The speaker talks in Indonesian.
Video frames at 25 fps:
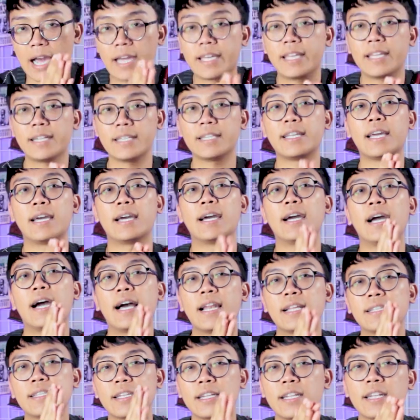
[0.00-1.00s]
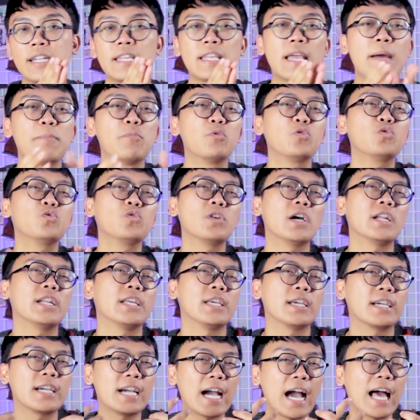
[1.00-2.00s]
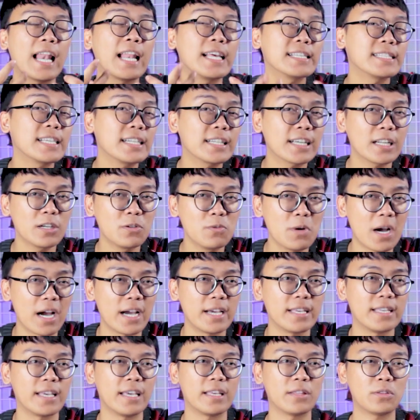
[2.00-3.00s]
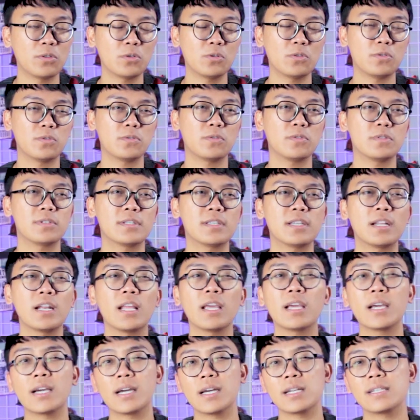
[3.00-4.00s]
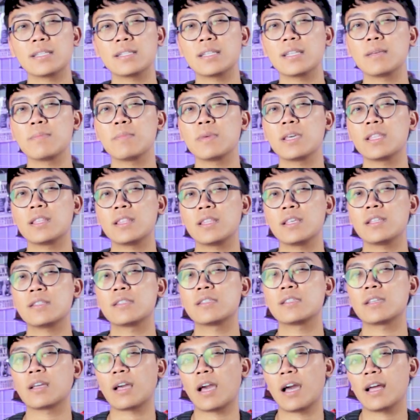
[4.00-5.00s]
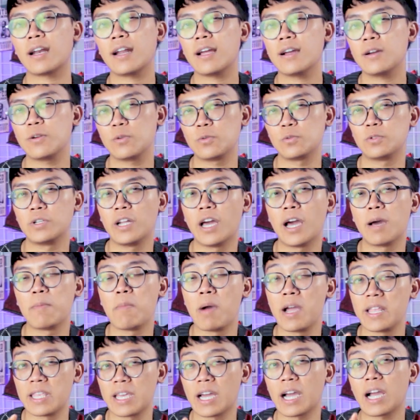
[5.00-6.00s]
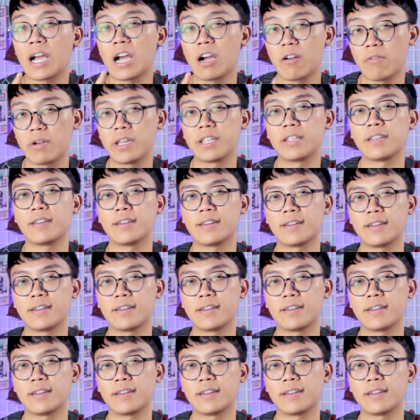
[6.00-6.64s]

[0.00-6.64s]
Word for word: Akhirnya, alasan ini nyambung juga nih ke alasan kedua, yaitu sneakers limited sekarang udah banyak KW-nya.